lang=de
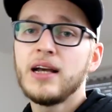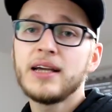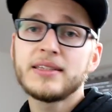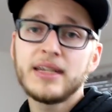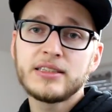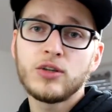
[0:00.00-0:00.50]

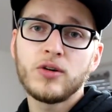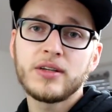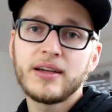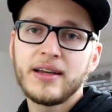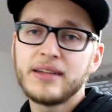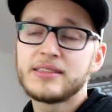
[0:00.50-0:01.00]
Vielleicht denkt ihr euch
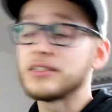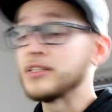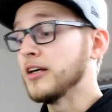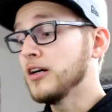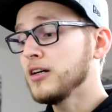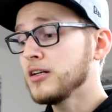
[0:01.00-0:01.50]
ja jetzt,
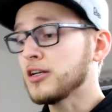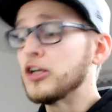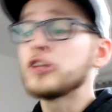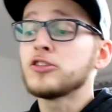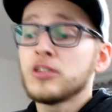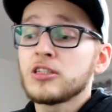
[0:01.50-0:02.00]
ja,
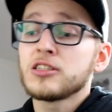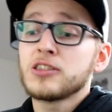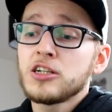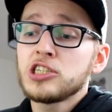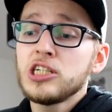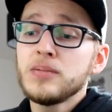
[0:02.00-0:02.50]
klingt
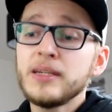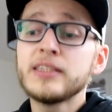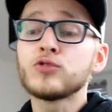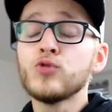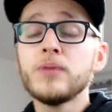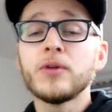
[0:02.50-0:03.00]
interessant Shibi,
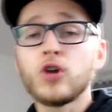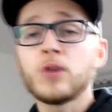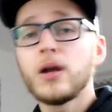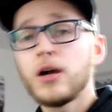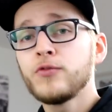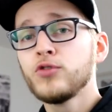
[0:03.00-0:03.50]
streame doch
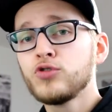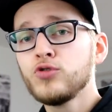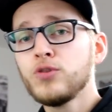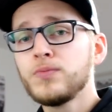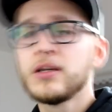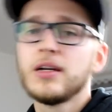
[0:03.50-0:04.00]
mal auf
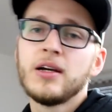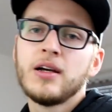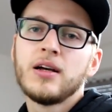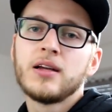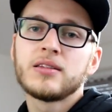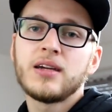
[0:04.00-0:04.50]
YouTube.
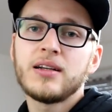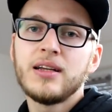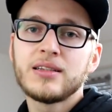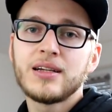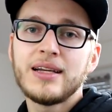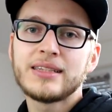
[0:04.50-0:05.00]
Dann
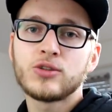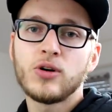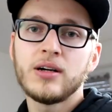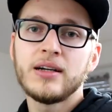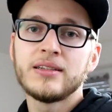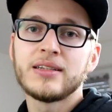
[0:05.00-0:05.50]
hinterlässt
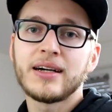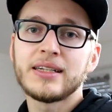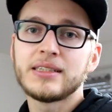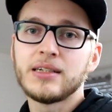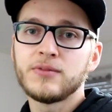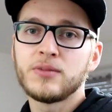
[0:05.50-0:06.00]
euer
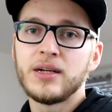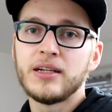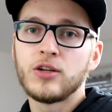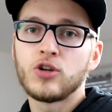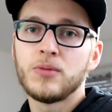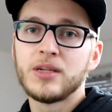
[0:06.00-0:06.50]
Interesse einfach mal
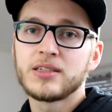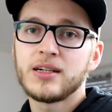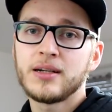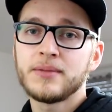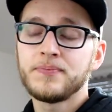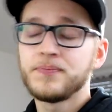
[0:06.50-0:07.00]
in den
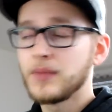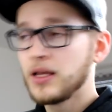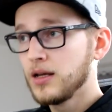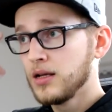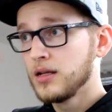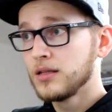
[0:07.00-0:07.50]
Kommentaren.
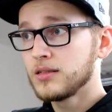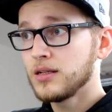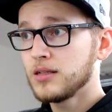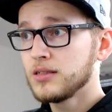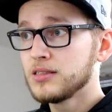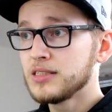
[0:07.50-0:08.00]

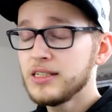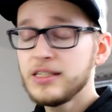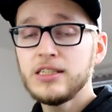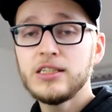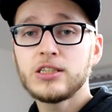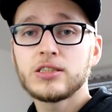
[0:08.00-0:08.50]
Dann sehe
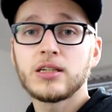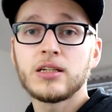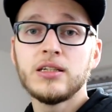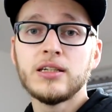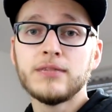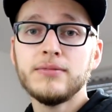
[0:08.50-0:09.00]
ich,
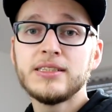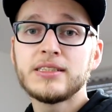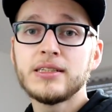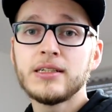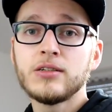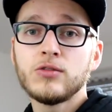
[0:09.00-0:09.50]
dann ich wie es
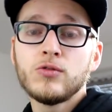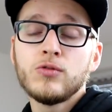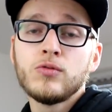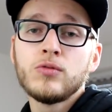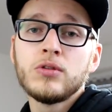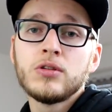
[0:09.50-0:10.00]
sind
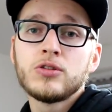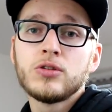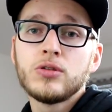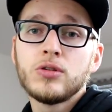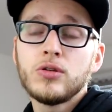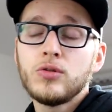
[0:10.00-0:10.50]
und
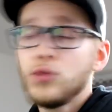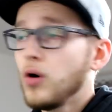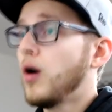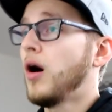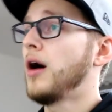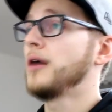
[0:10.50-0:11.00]

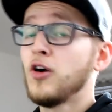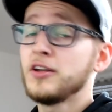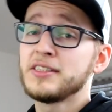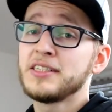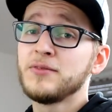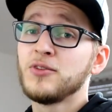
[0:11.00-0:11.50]
ja,
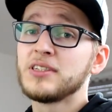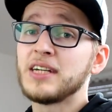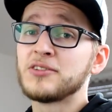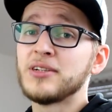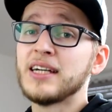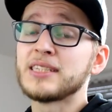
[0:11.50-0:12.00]
heute sehen wir uns
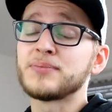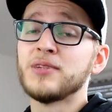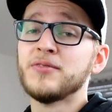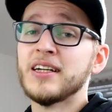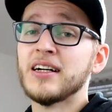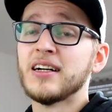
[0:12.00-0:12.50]
also
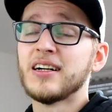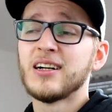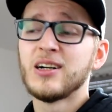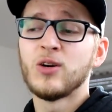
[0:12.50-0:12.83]
erstmal wieder